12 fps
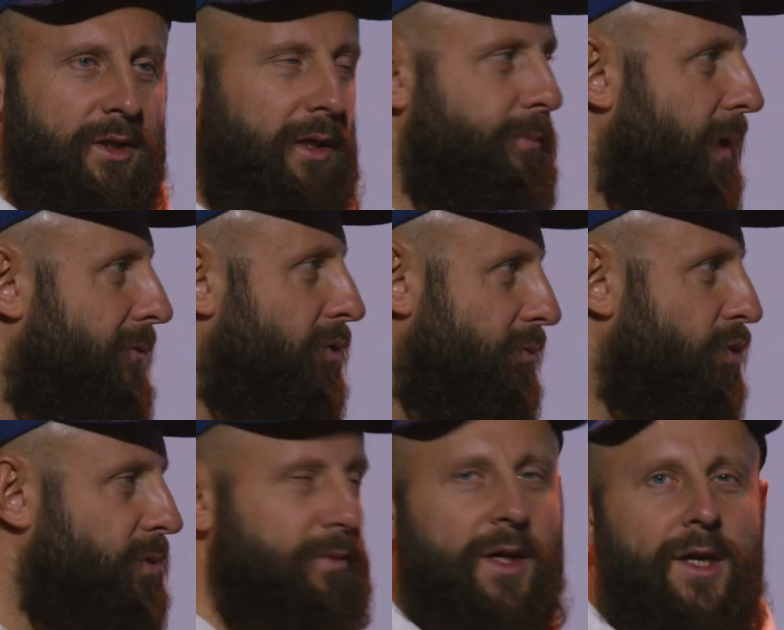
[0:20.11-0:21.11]
И прям вот
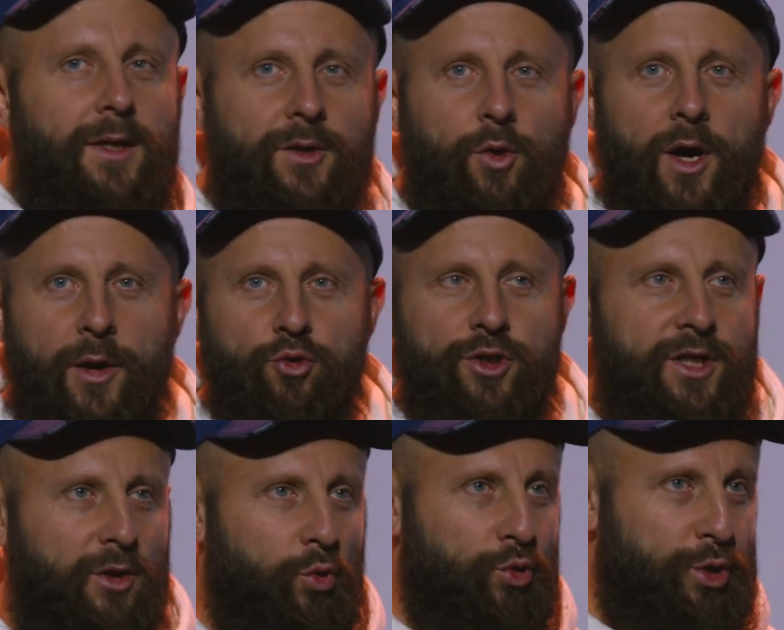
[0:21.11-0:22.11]
можем такой хороший
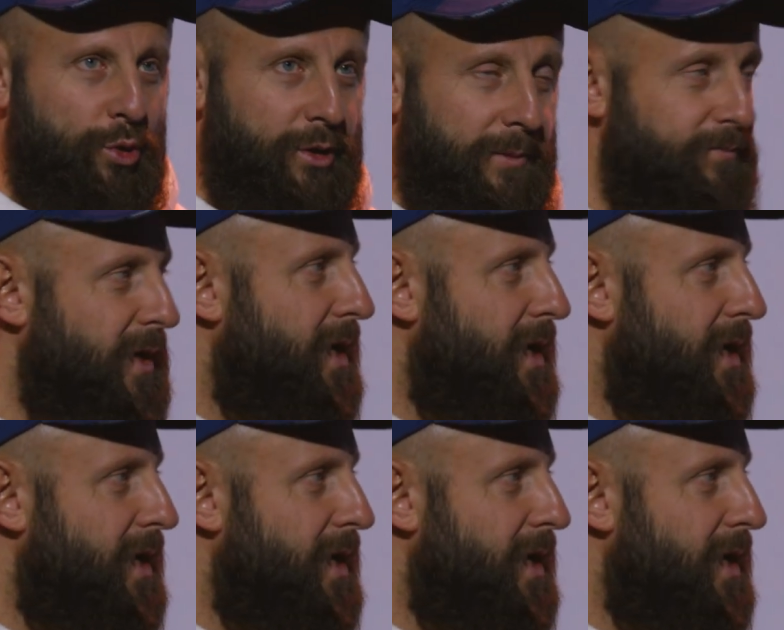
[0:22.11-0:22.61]
диалог устроить.